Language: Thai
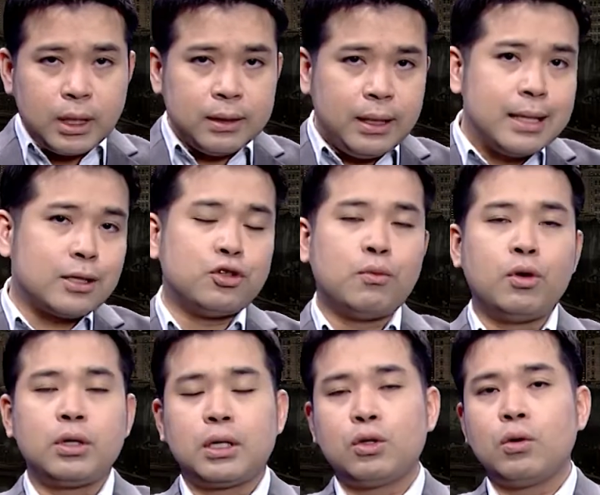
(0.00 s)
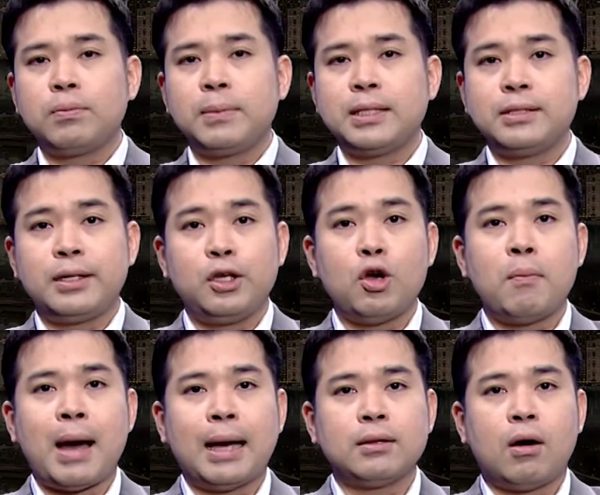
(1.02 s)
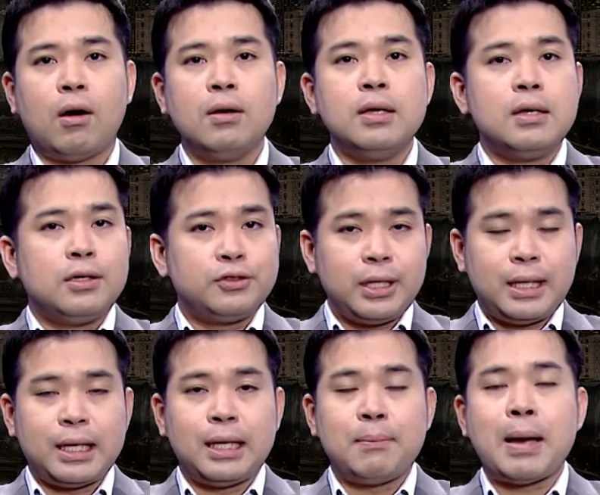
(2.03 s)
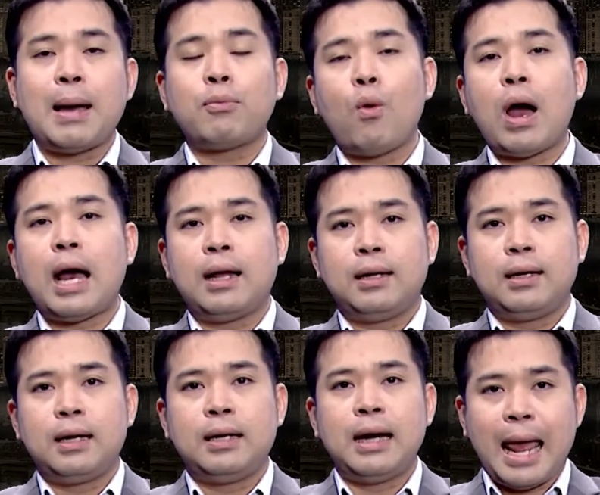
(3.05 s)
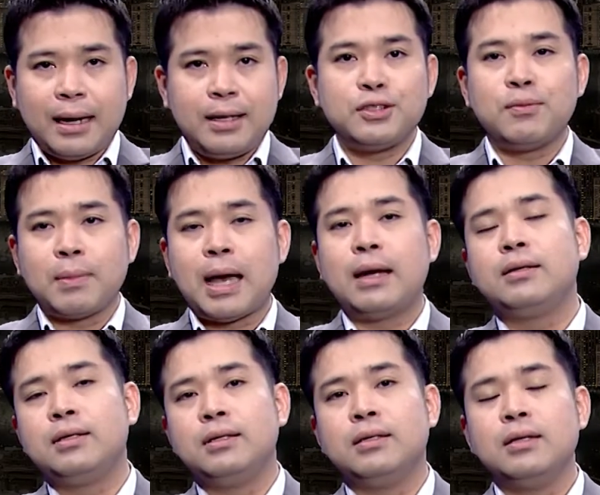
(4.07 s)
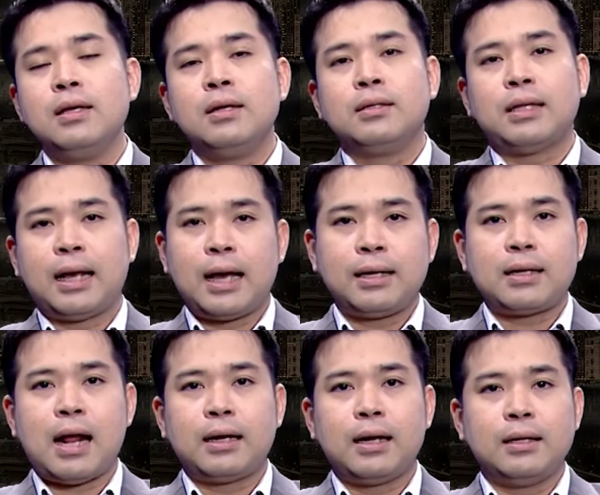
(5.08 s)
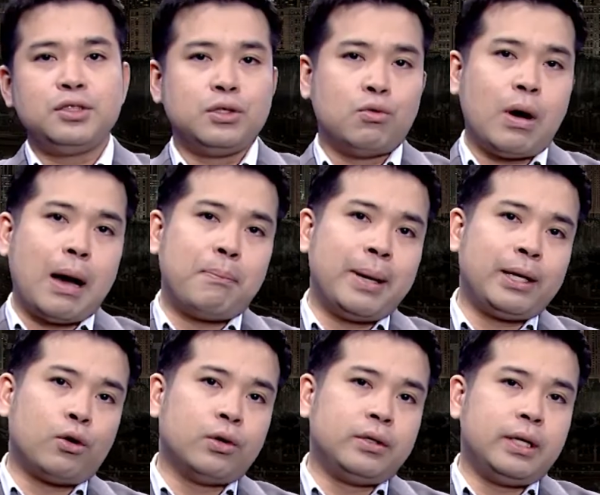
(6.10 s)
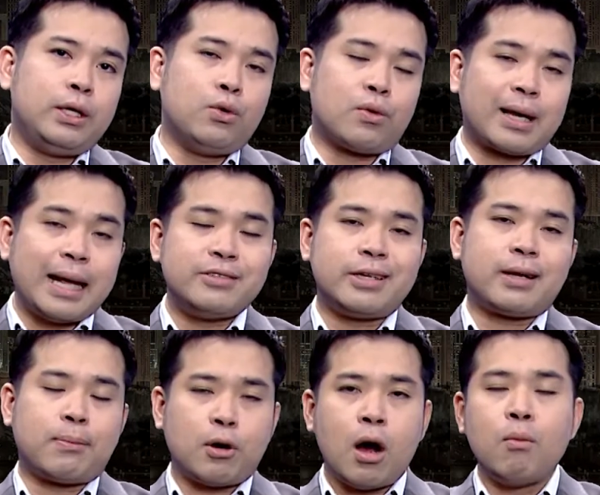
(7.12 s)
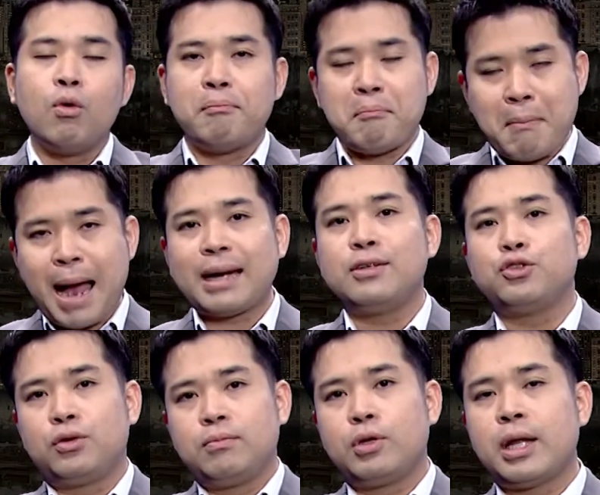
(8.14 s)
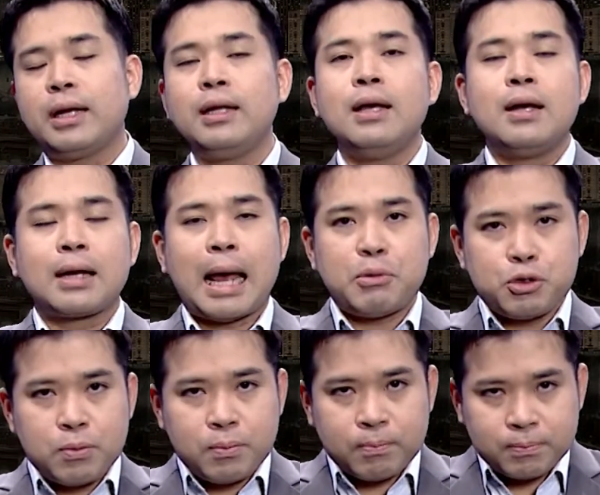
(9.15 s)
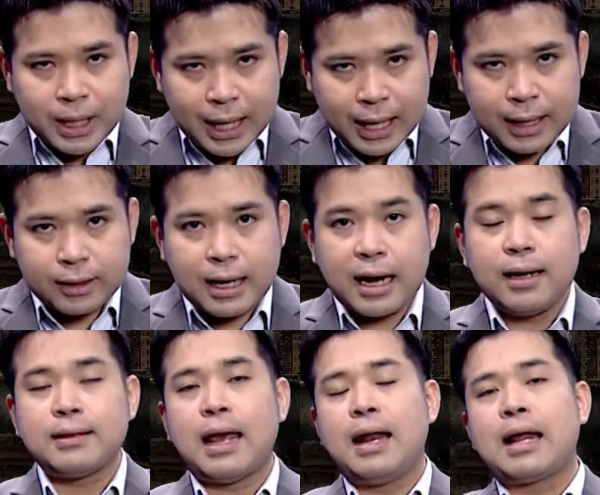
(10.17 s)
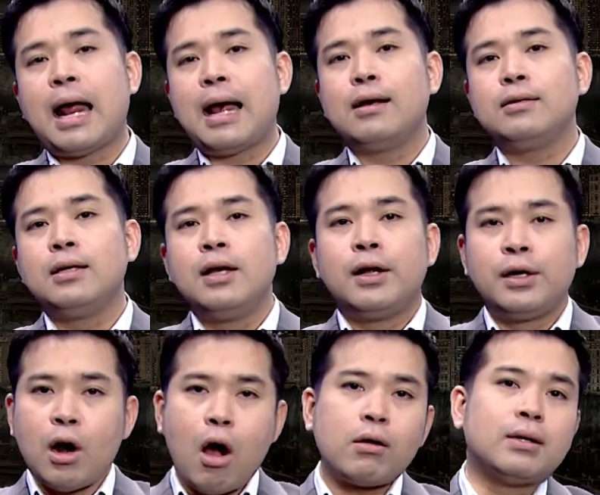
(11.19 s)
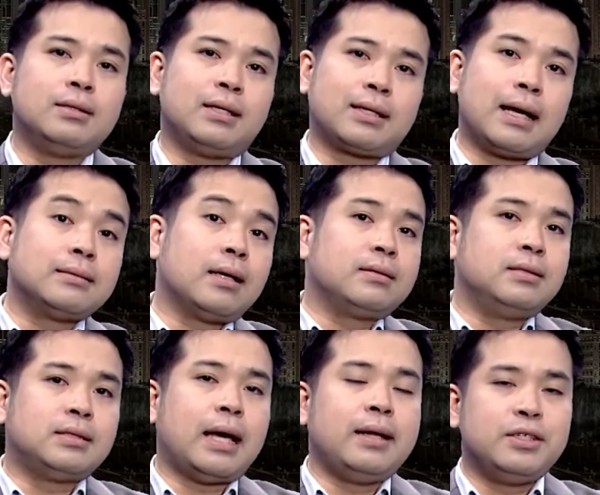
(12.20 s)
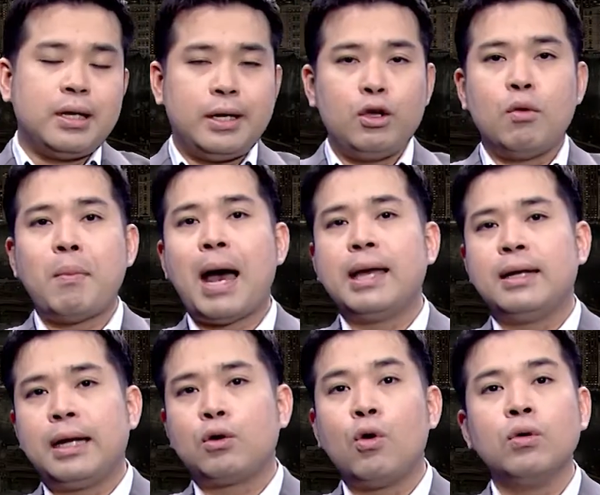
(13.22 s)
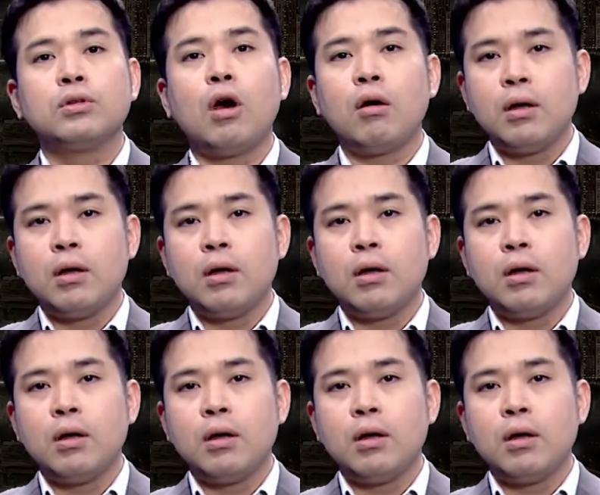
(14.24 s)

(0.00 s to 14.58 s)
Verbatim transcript: ที่จะส่งผลกระทบในเชิงนโยบายต่อเศรษฐกิจในภาพกว้าง และที่สำคัญคือธนาคารกลางนั้นถือว่าเป็นคนที่อยู่ใกล้ชิดกับข้อมูลมากที่สุด เพราะฉะนั้นการประชุมธนาคารกลางในแต่ละครั้ง นอกเหนือจากการตัดสินใจในเชิงนโยบายนั้นคงต้อง